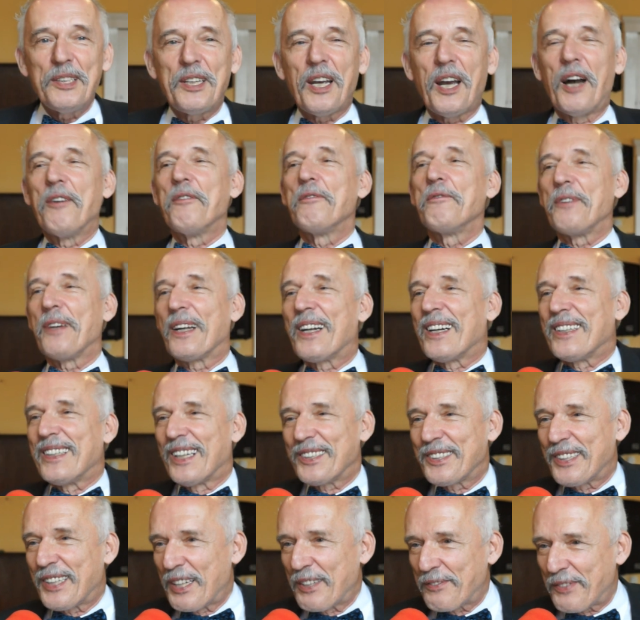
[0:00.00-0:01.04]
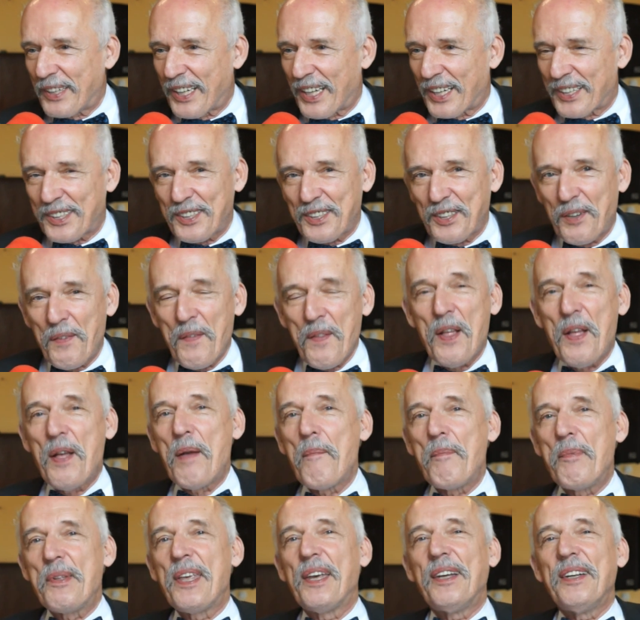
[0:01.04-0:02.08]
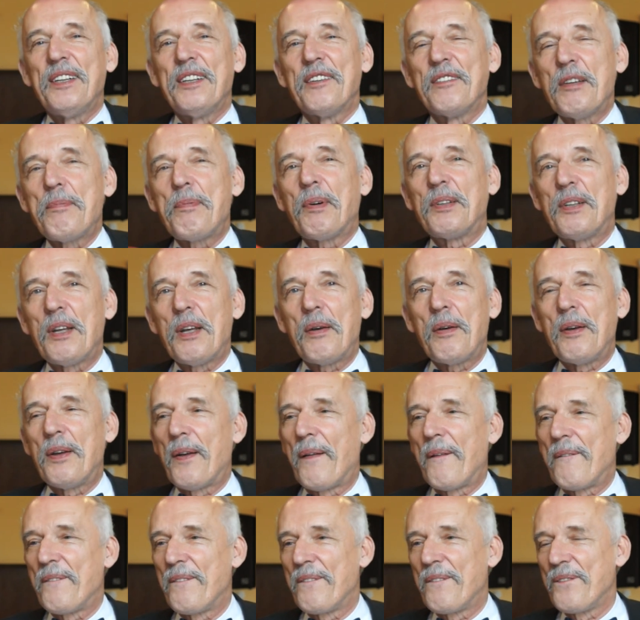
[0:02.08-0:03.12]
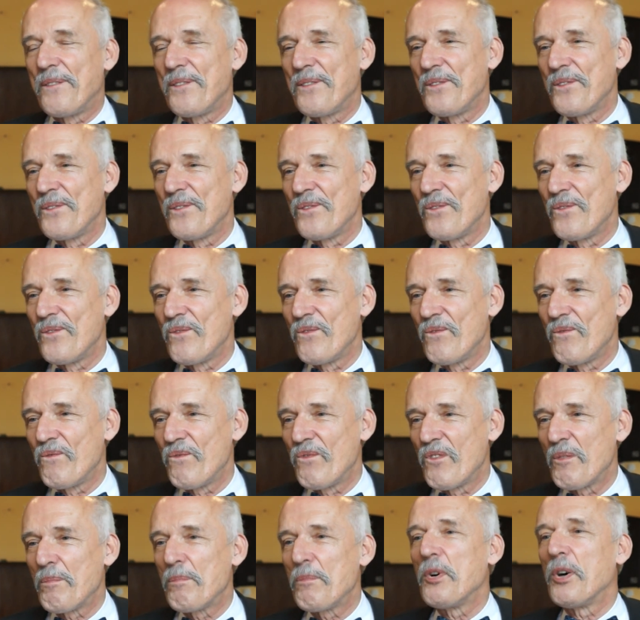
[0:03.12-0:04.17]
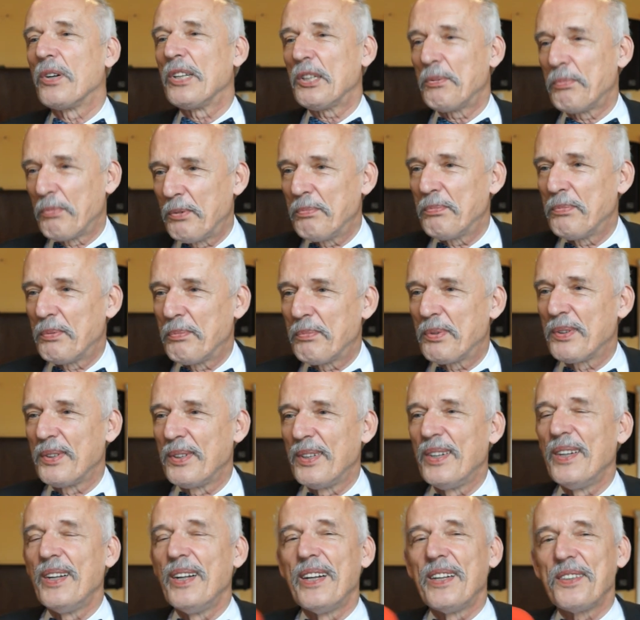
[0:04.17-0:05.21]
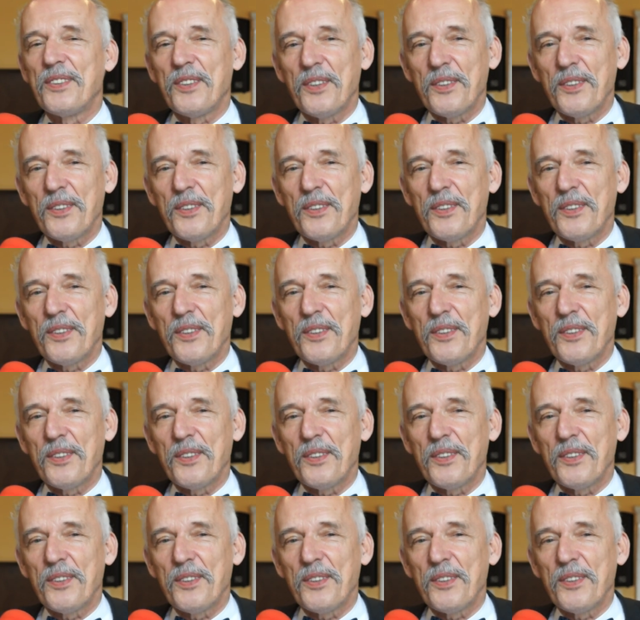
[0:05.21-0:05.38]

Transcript: się afera na cztery fajerki. No, mnie, pan... Ale przez to było was no, bardziej niż bardzo było.